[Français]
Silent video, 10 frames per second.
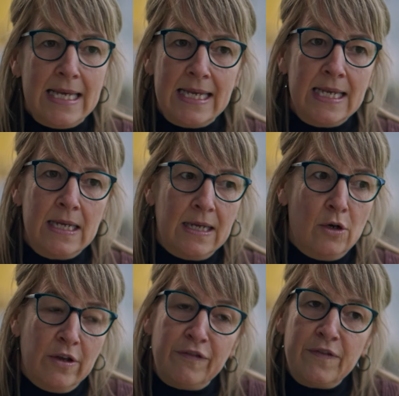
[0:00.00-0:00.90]
et
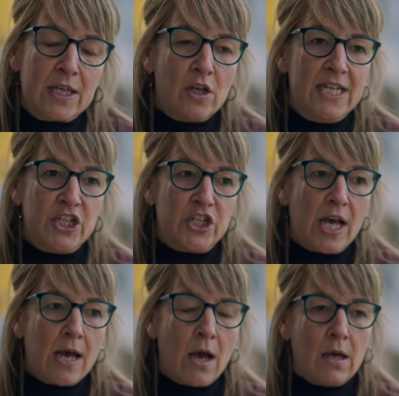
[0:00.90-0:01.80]
le fait que les
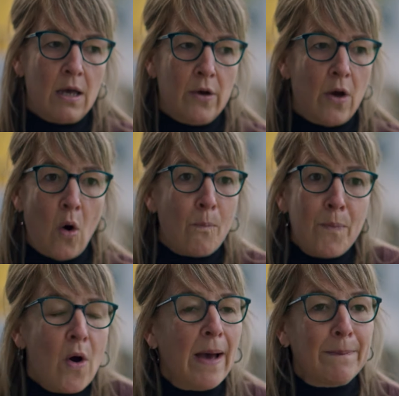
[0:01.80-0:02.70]
gens n'ont euh,
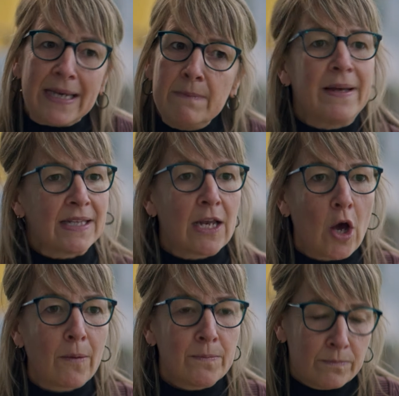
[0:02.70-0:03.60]
pas appris pendant
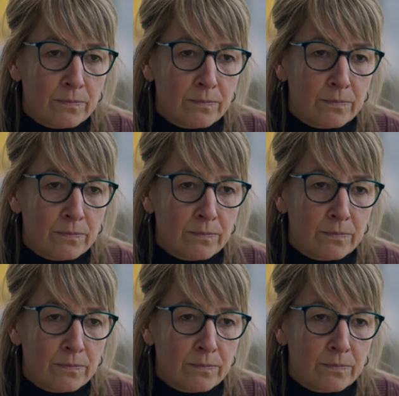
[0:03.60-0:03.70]
leur